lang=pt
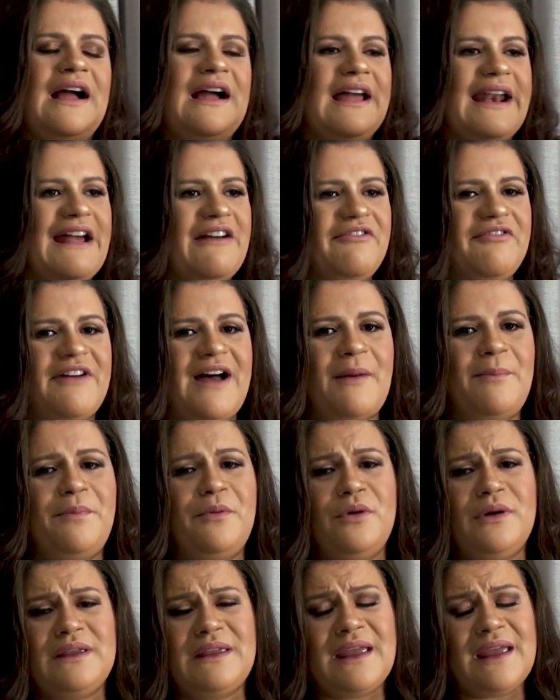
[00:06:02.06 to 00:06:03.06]
gravar,
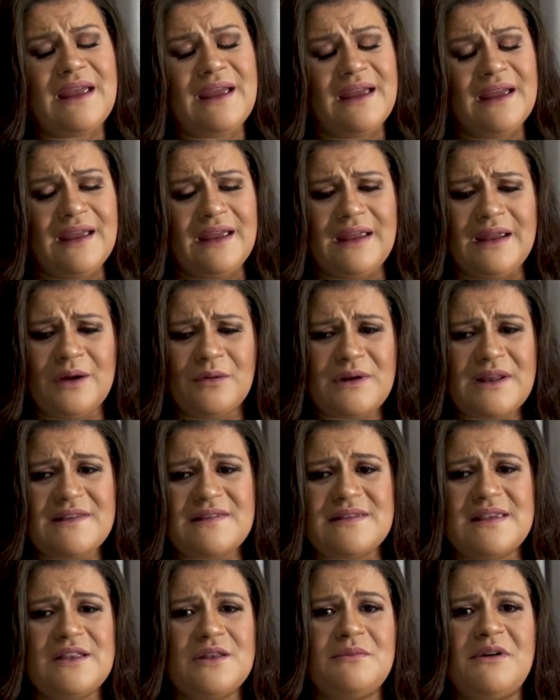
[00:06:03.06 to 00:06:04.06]
porque eu
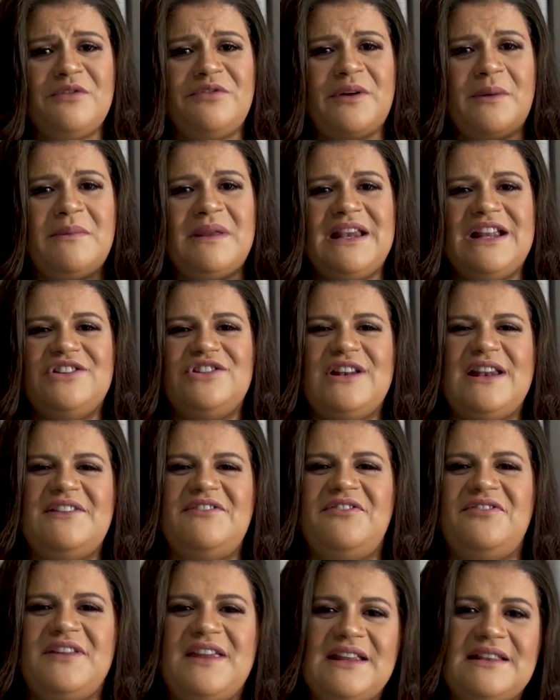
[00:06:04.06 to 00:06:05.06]
nasci numa família de
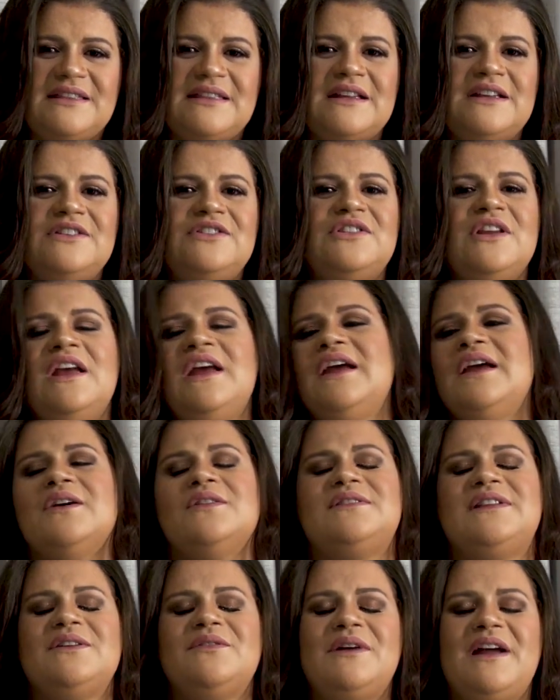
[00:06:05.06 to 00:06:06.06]
levitas,
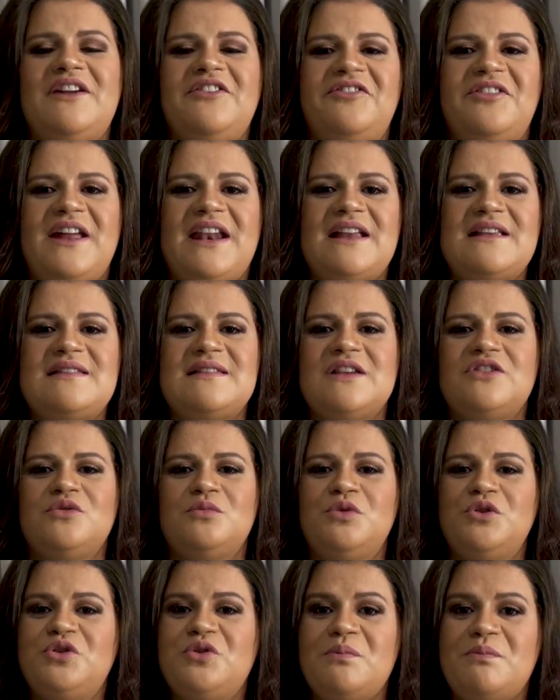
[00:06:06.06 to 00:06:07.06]
eu tenho referências
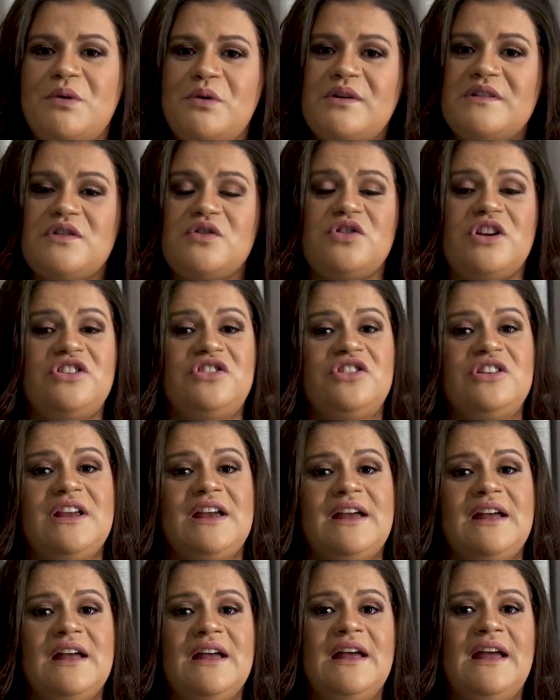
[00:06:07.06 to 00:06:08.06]
muito boas, eu já
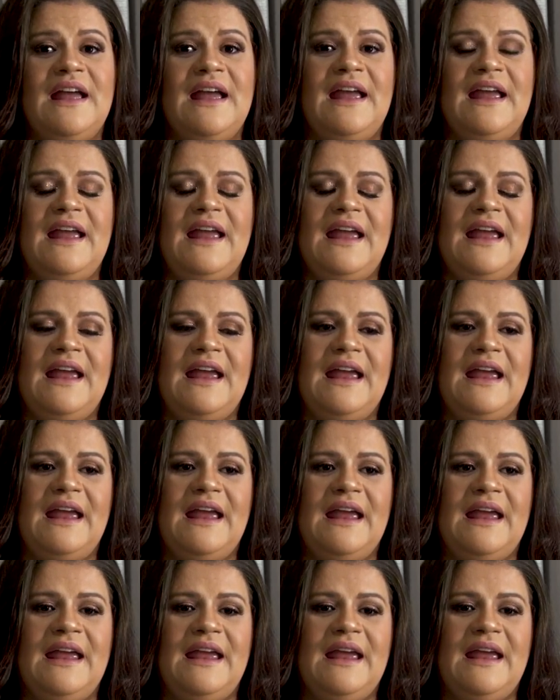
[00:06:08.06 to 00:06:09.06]
tinha é,
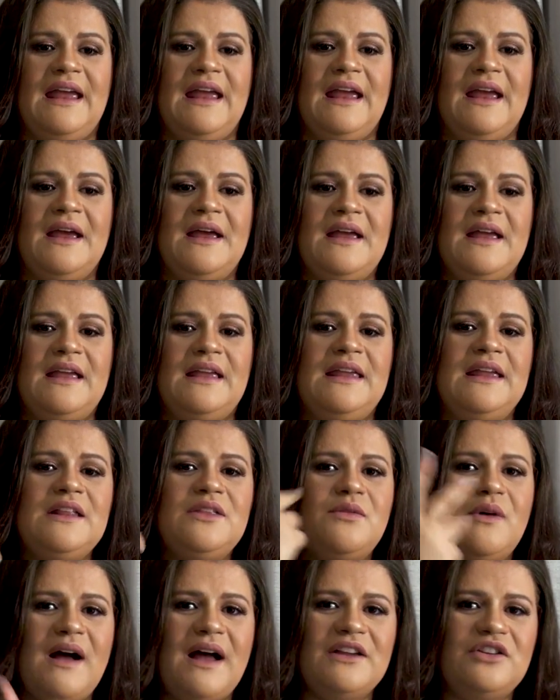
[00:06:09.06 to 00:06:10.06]
é,
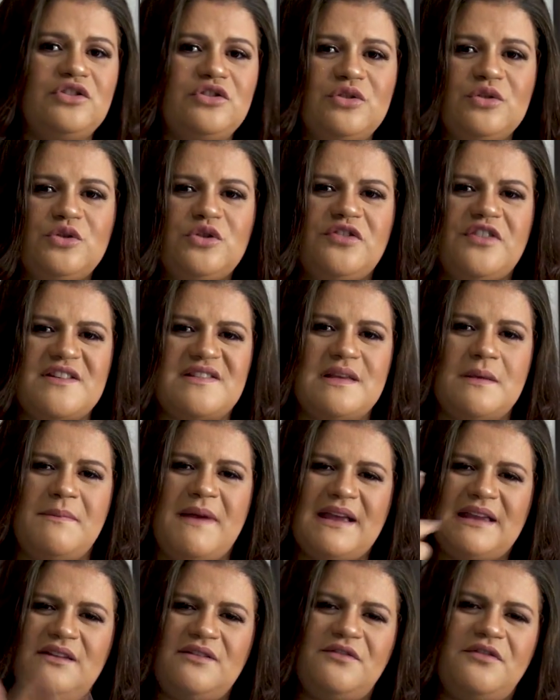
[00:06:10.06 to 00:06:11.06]
ido a estúdio fazer
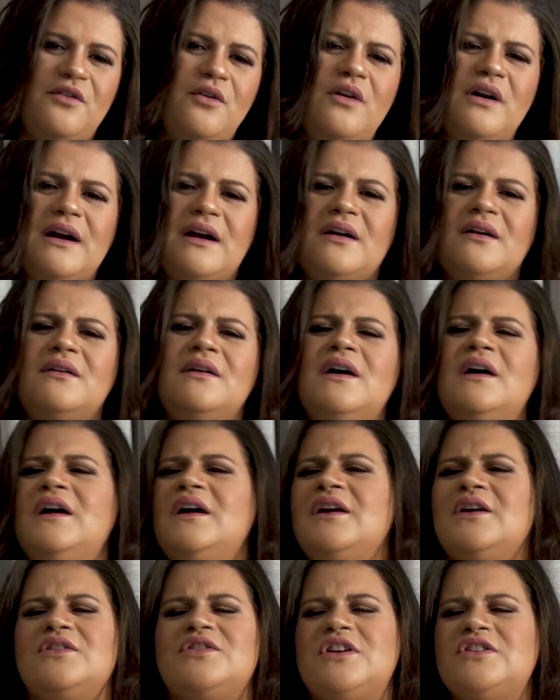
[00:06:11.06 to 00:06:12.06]
back vocal,
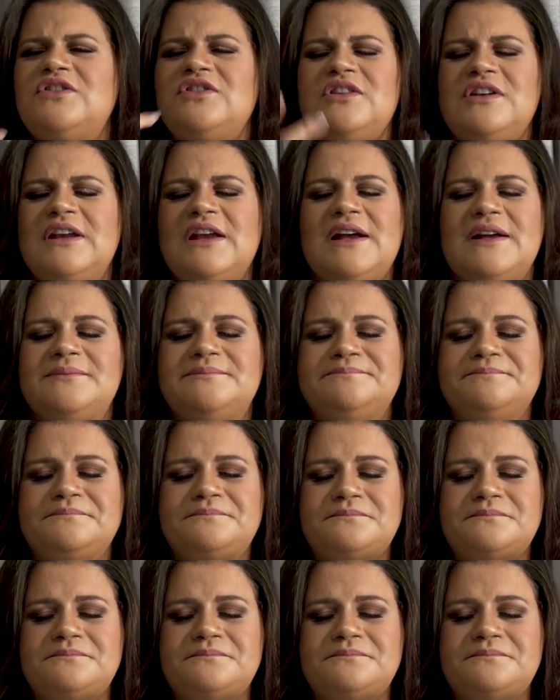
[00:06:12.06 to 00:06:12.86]
eu já tinha